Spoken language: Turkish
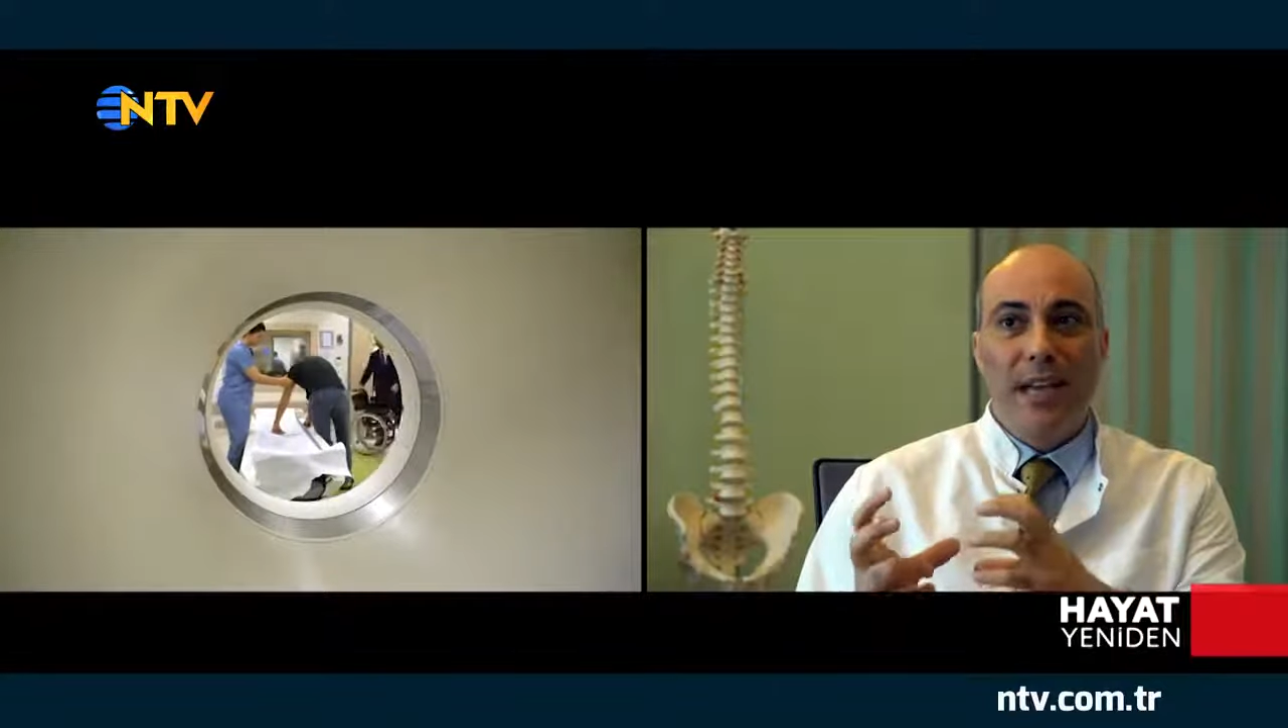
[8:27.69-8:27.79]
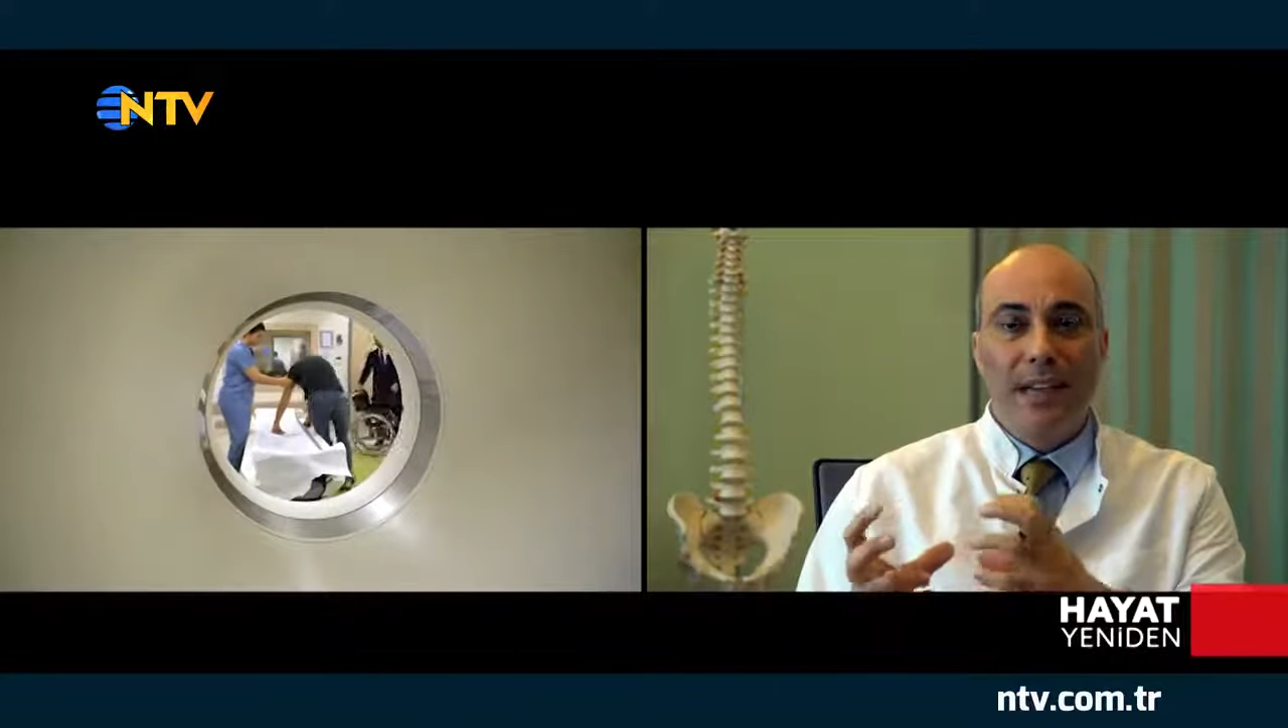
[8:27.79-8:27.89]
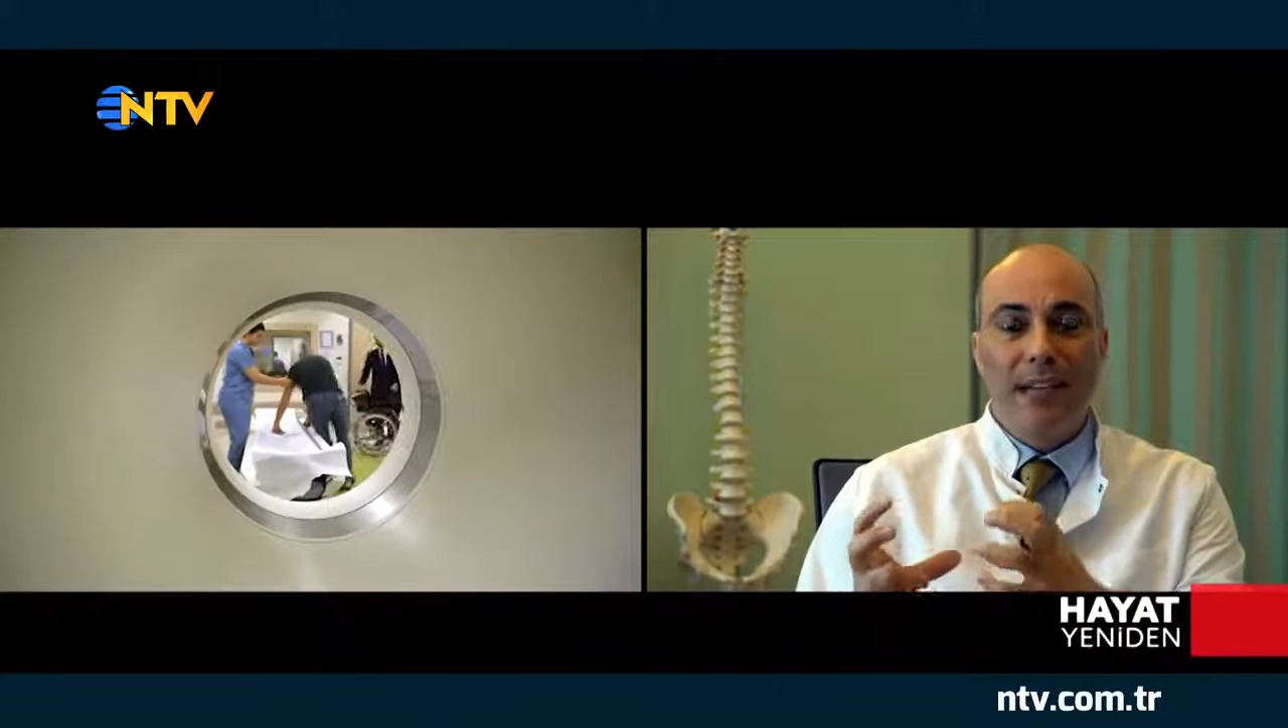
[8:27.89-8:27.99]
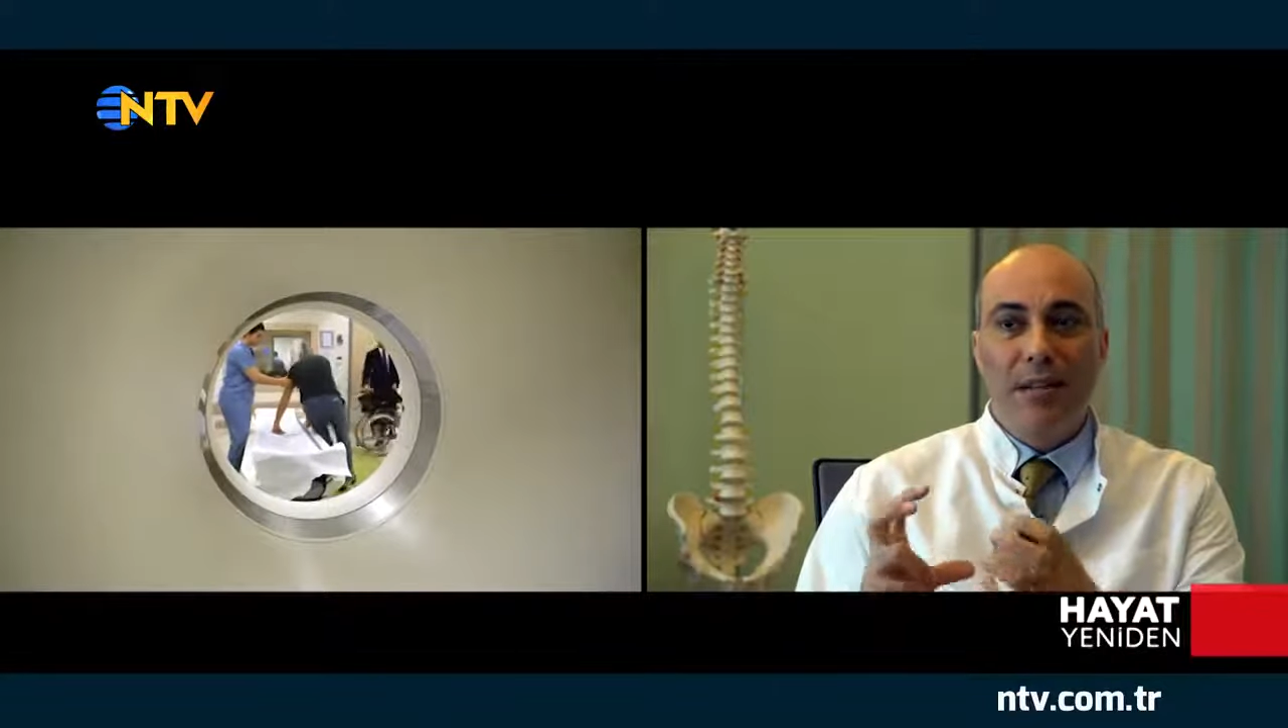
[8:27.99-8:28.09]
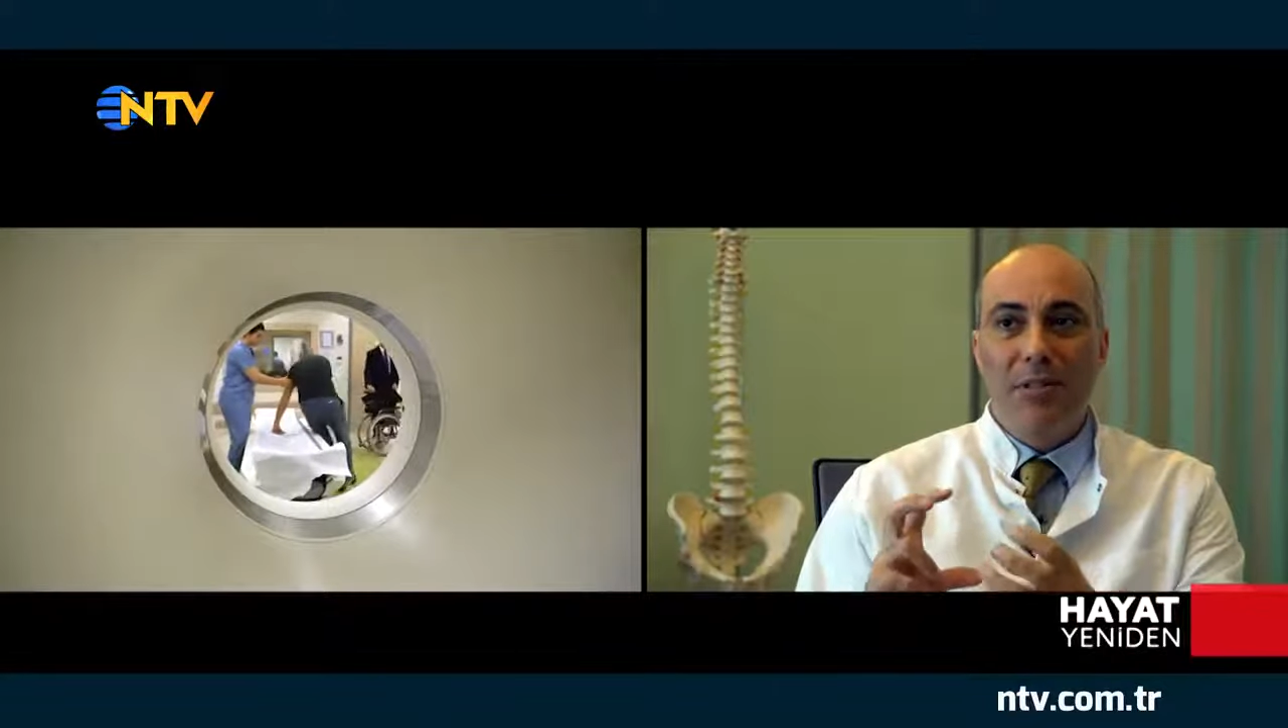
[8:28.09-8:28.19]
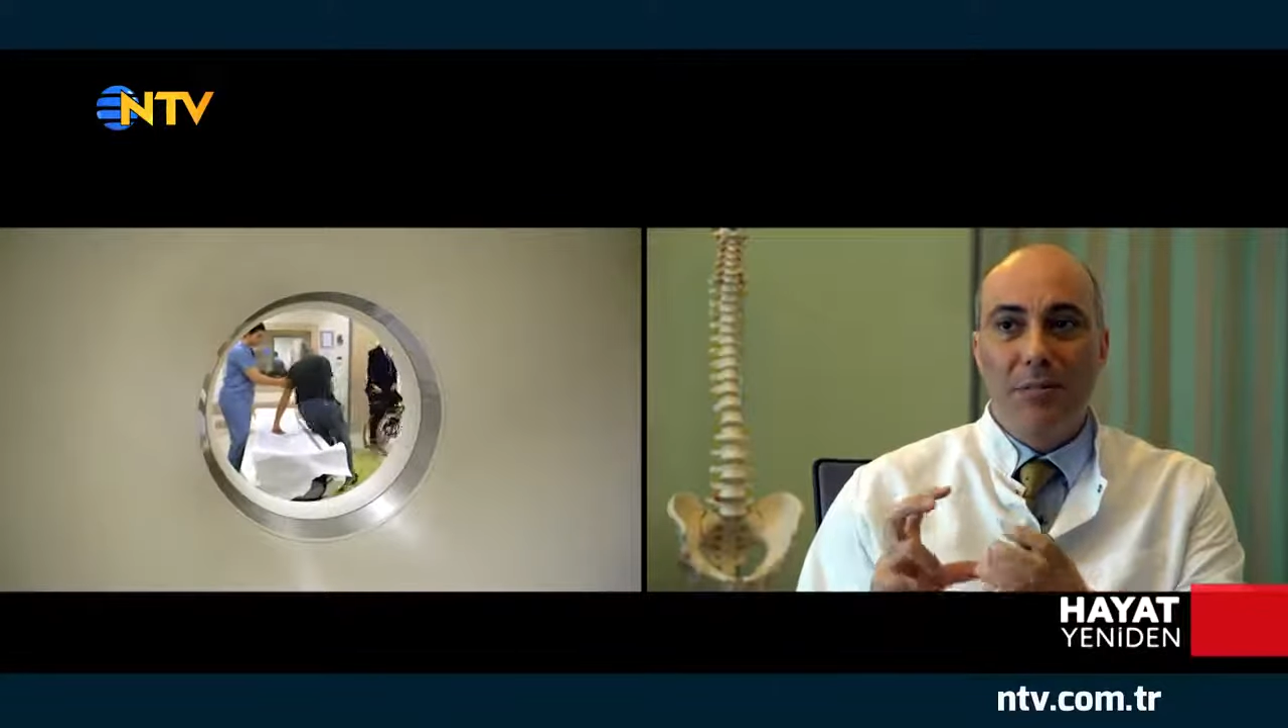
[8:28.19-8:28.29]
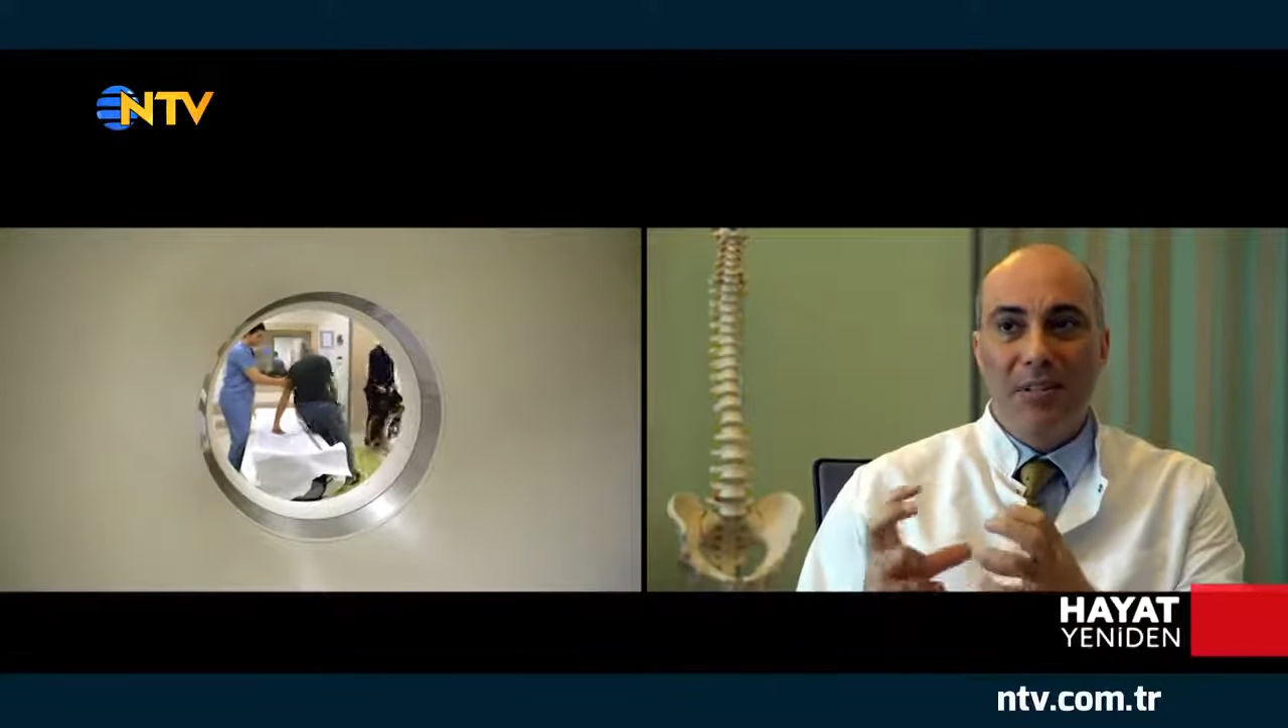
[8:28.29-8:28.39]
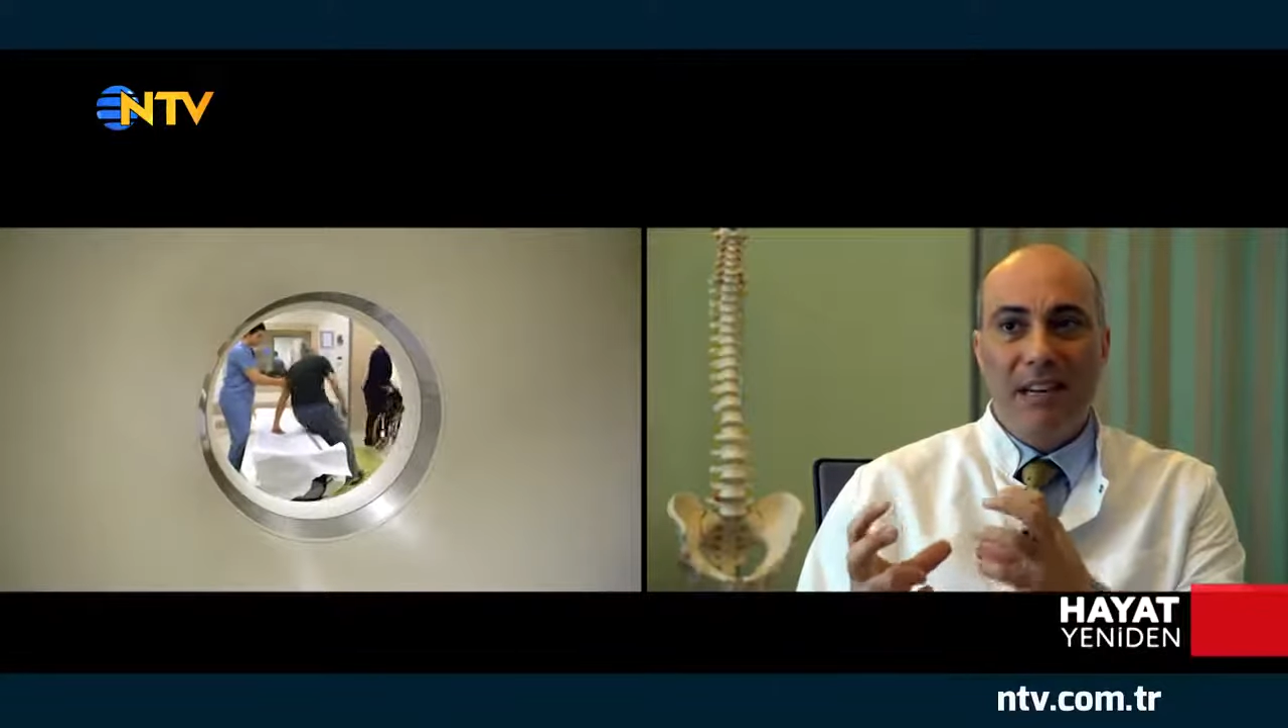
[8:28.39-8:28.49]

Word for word: eklemde bir